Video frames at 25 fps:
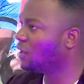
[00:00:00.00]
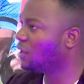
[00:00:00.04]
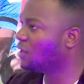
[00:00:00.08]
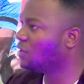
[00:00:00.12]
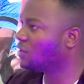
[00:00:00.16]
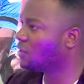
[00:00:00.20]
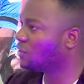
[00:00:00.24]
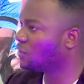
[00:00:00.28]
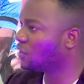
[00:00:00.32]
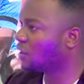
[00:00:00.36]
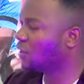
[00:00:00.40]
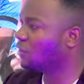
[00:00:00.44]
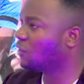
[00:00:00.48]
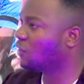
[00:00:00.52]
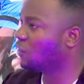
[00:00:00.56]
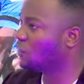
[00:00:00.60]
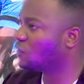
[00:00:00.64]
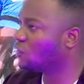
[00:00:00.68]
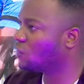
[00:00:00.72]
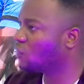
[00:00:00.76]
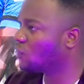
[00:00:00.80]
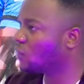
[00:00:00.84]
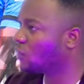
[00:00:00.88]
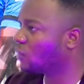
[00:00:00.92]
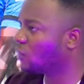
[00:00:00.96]
on a des entraîneurs
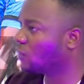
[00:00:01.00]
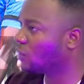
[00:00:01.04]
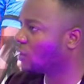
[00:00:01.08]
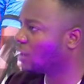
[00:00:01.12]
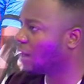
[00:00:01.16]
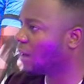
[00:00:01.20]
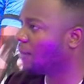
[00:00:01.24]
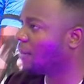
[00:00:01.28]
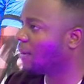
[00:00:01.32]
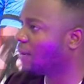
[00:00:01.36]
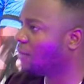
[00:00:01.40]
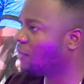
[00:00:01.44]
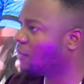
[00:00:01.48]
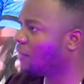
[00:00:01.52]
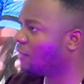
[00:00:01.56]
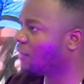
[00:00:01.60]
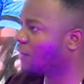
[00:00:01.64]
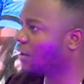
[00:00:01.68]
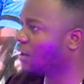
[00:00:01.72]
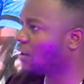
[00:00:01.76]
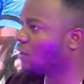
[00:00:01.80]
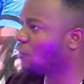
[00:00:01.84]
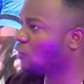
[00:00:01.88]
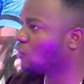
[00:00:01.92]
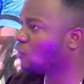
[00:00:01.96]
qui sont capables de
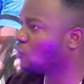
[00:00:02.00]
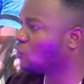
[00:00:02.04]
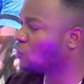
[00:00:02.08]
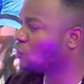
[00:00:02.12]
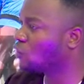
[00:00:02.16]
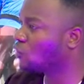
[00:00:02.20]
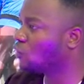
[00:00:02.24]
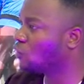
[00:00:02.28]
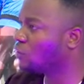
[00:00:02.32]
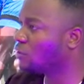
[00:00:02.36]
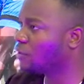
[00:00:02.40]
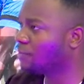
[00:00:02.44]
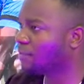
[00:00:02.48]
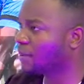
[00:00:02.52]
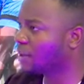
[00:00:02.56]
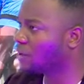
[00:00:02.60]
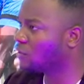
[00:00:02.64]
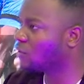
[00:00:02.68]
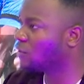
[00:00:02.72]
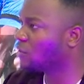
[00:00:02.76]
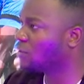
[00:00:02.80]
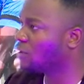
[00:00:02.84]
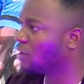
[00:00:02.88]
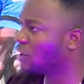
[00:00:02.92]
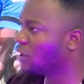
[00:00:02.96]
faire quelque chose, de
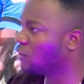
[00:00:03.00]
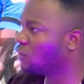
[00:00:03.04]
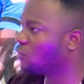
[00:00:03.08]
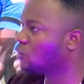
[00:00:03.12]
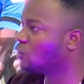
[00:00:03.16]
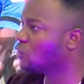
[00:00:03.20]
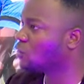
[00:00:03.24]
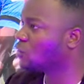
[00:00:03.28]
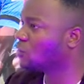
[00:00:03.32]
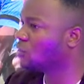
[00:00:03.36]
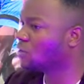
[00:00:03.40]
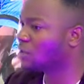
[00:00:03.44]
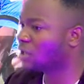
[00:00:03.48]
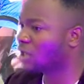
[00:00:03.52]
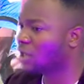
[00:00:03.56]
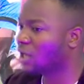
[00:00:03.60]
présenter quelque chose.